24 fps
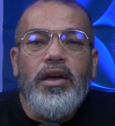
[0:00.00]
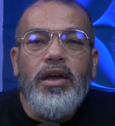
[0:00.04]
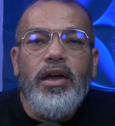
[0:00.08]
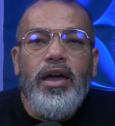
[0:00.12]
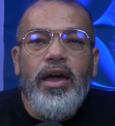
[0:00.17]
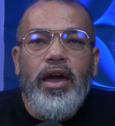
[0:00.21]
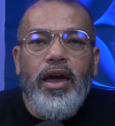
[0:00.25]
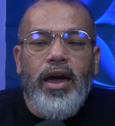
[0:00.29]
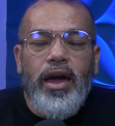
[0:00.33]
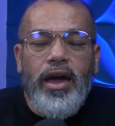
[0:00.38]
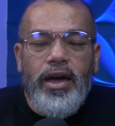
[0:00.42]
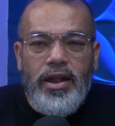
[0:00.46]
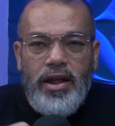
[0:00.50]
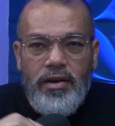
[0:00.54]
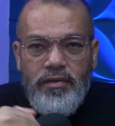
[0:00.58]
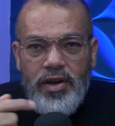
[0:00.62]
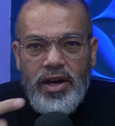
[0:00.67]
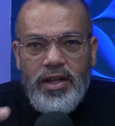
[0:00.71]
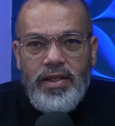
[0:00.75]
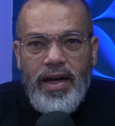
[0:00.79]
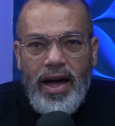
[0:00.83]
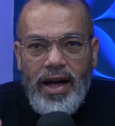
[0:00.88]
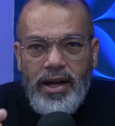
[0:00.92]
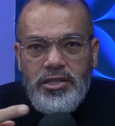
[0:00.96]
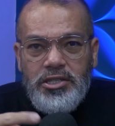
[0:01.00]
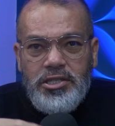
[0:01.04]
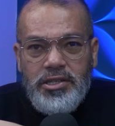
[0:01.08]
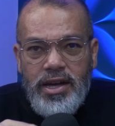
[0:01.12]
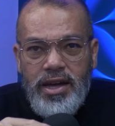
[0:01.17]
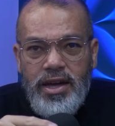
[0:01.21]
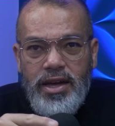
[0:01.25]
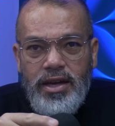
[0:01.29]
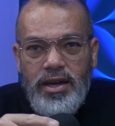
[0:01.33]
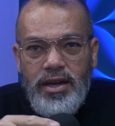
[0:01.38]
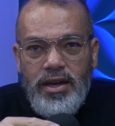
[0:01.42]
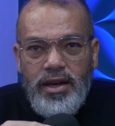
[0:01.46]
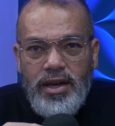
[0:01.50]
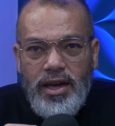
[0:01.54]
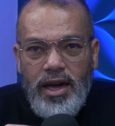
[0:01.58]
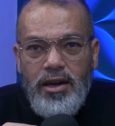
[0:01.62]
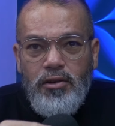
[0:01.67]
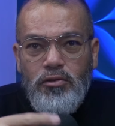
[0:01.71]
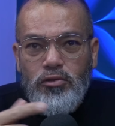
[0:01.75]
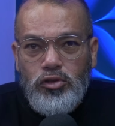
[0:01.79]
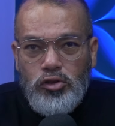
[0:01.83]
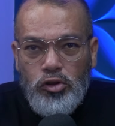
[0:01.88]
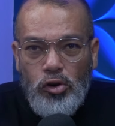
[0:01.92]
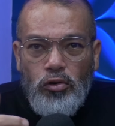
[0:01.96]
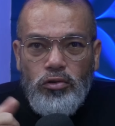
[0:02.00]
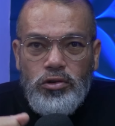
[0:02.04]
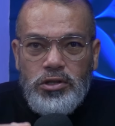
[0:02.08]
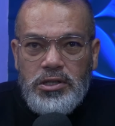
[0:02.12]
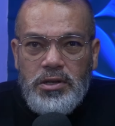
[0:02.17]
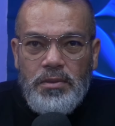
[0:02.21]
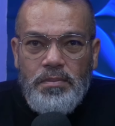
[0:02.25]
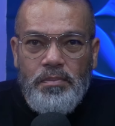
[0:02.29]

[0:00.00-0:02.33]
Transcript: É, na verdade, quem, quem o trouxe